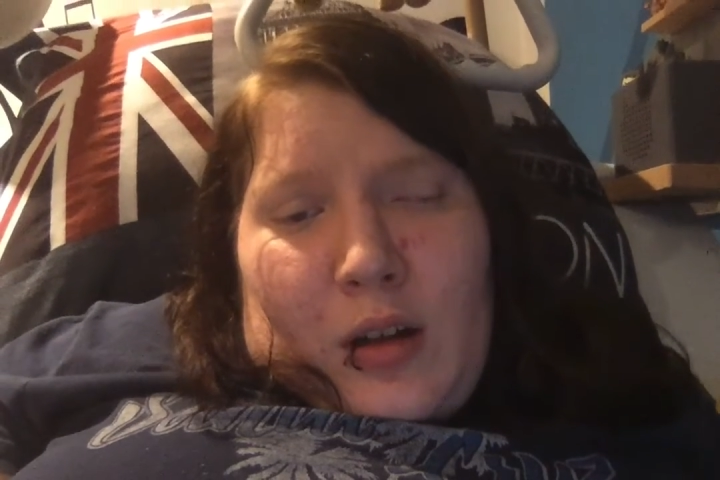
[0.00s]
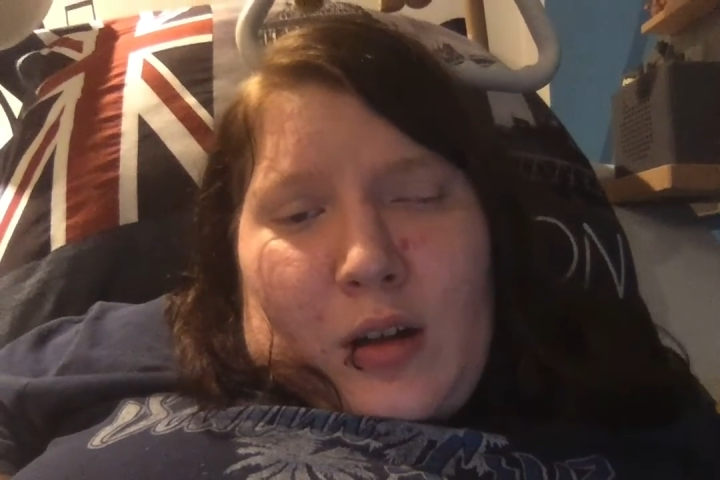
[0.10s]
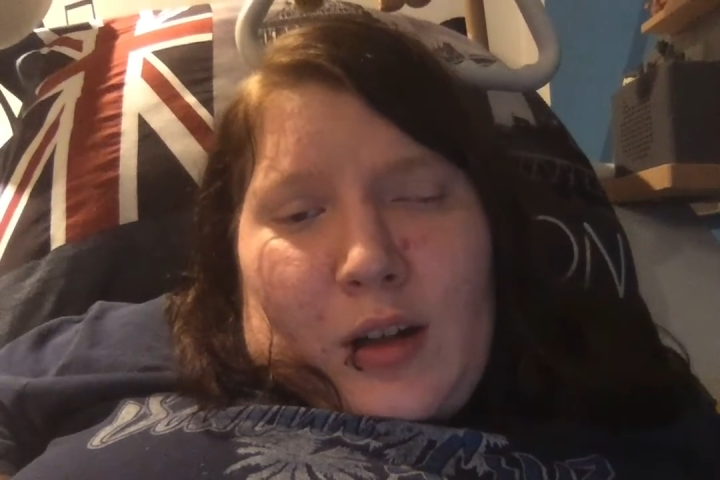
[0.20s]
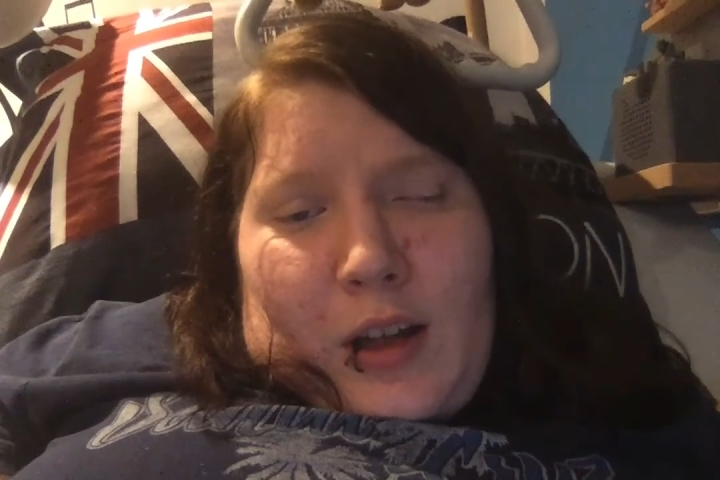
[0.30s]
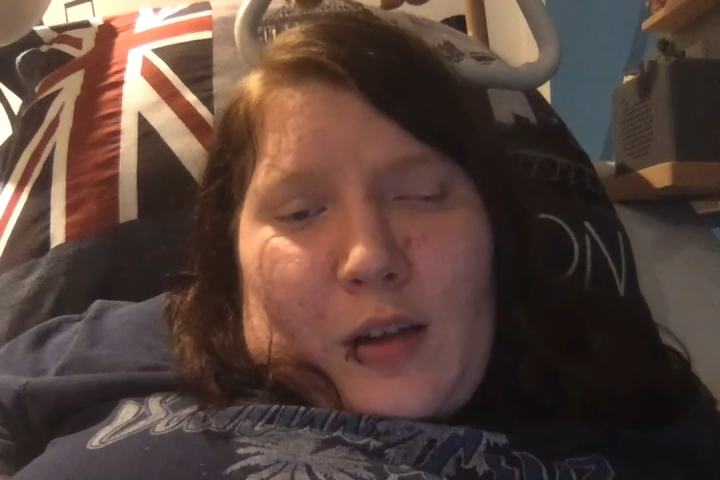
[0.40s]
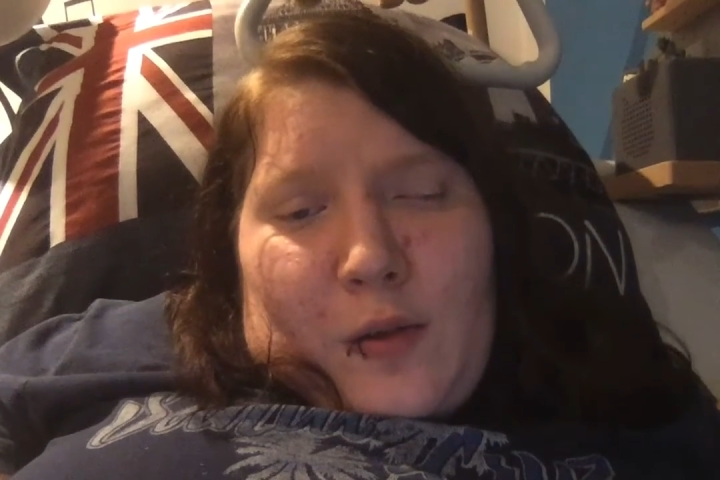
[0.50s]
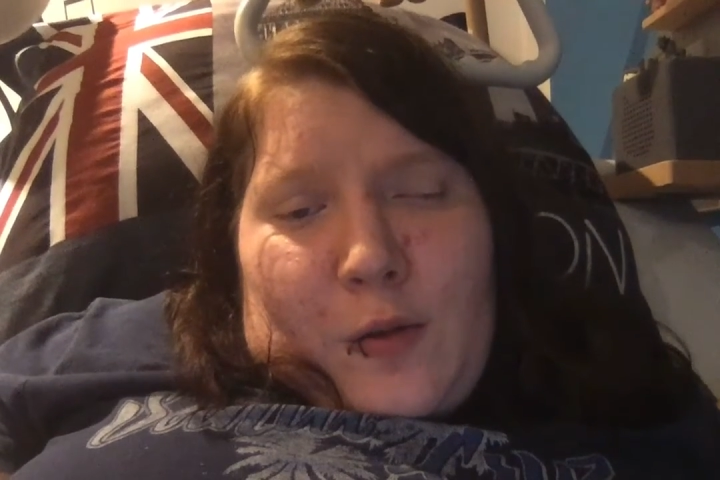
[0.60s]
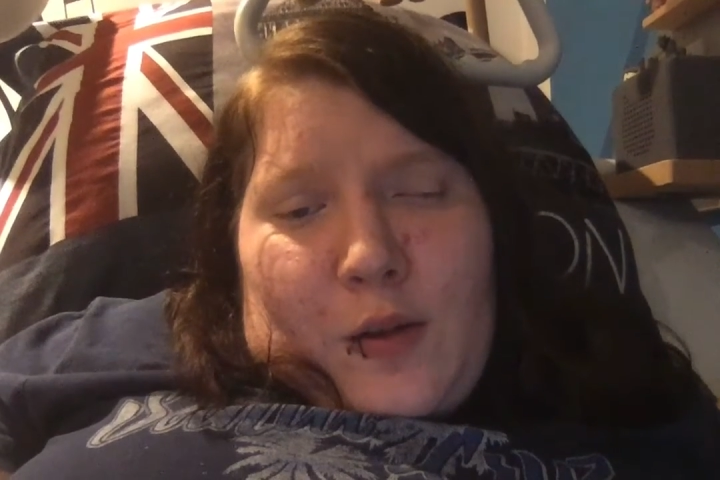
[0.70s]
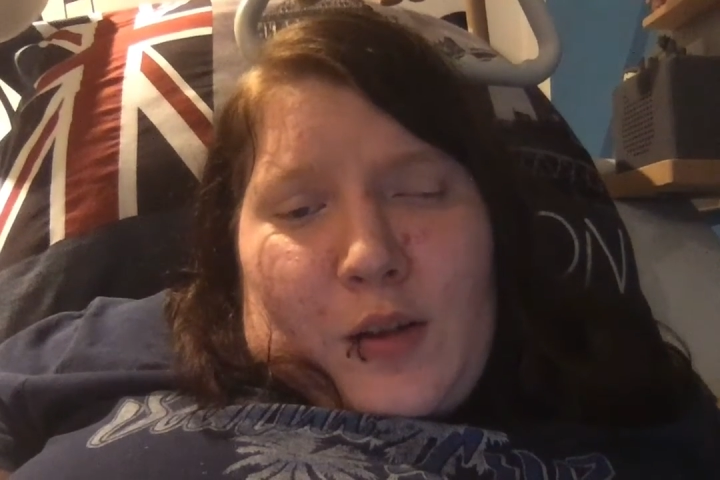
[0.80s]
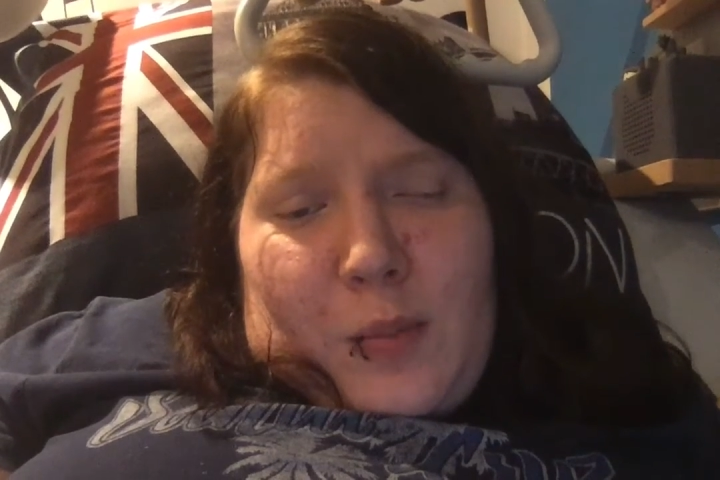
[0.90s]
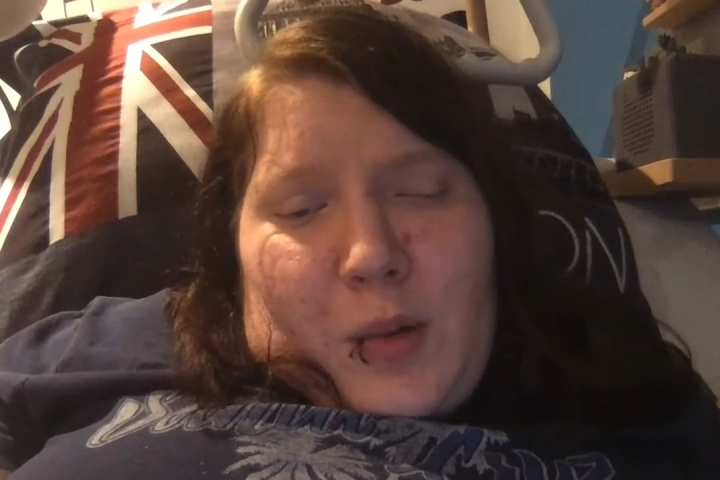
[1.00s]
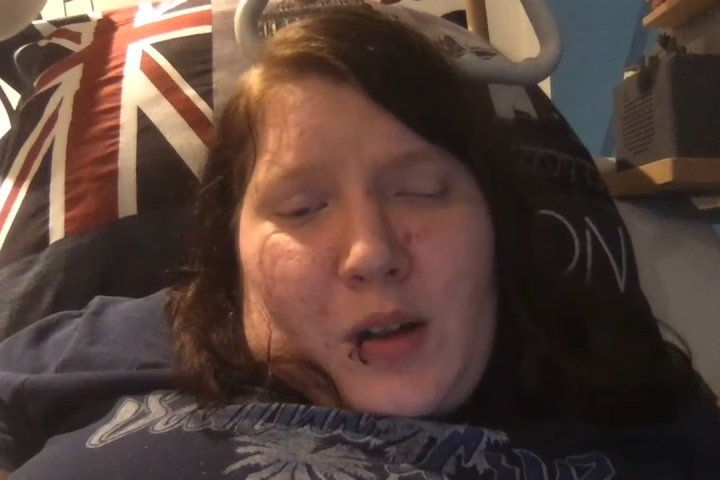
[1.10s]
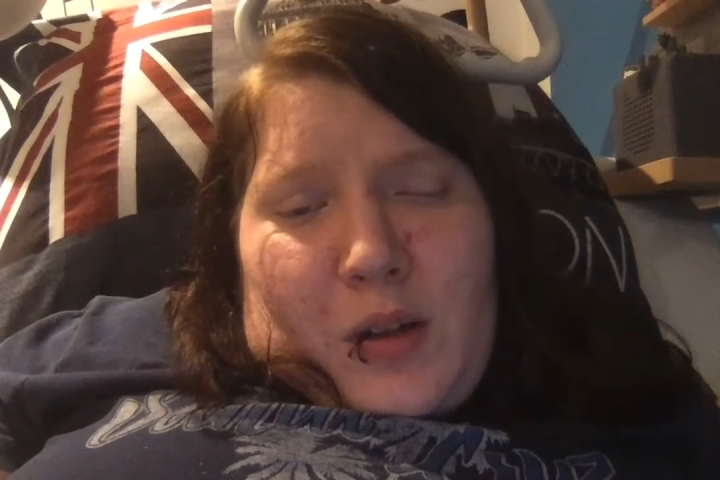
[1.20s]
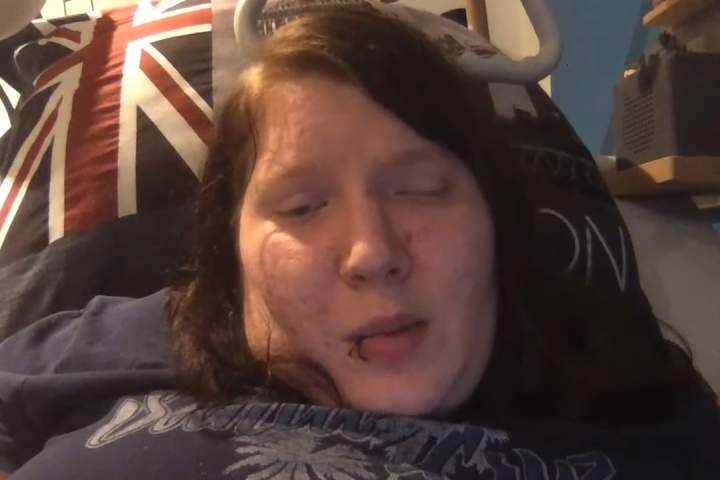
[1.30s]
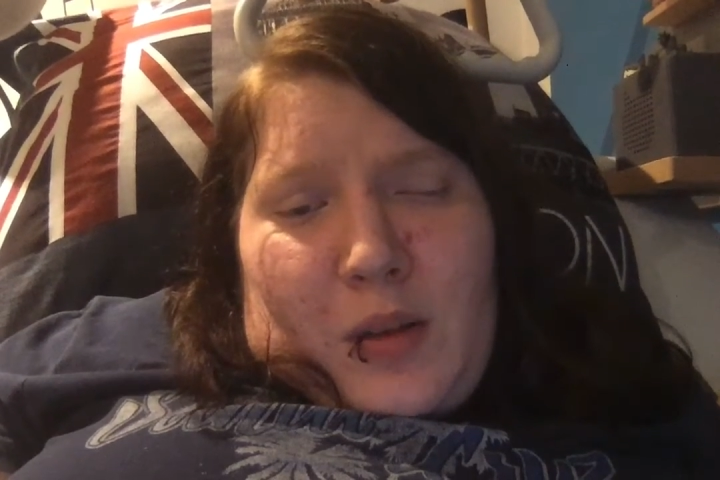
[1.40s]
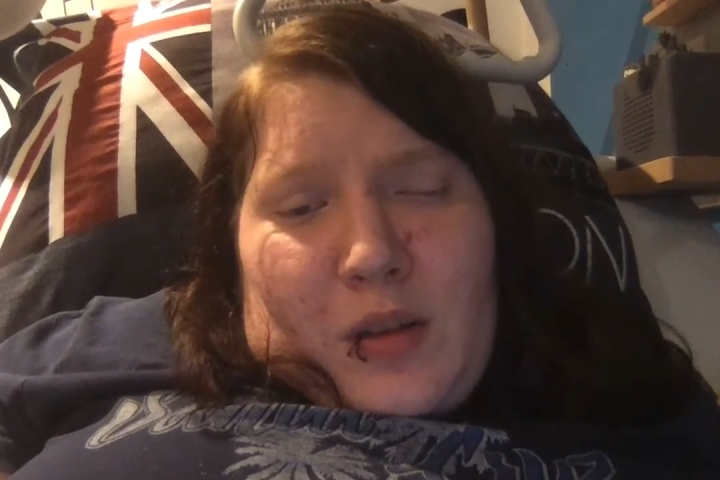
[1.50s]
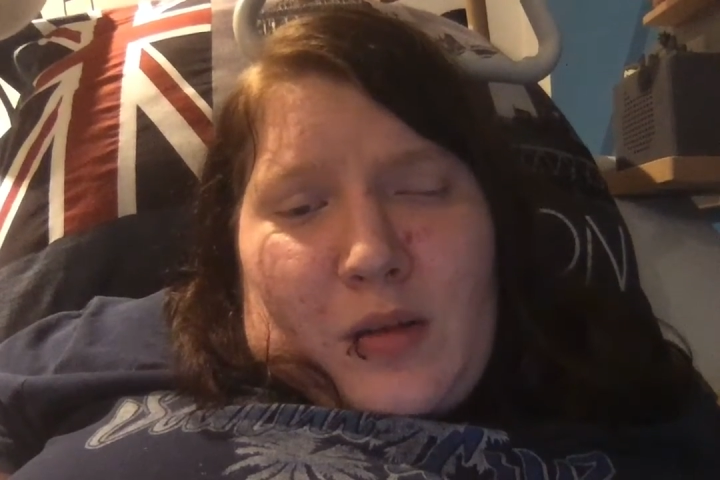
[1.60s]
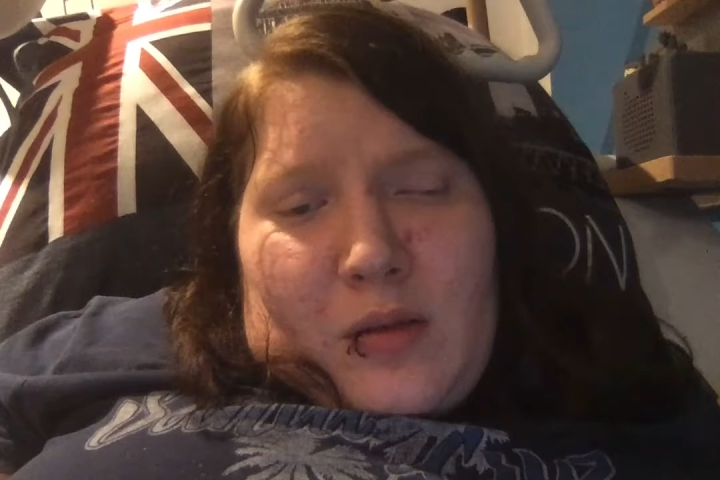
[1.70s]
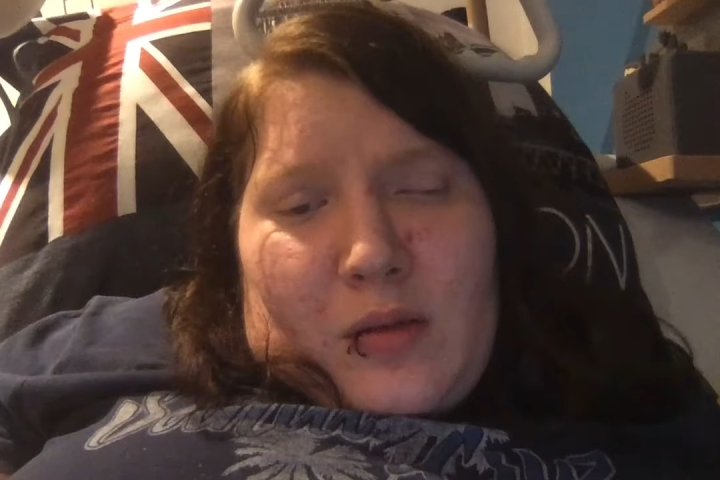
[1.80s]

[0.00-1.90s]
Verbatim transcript: Nassfutter bekommen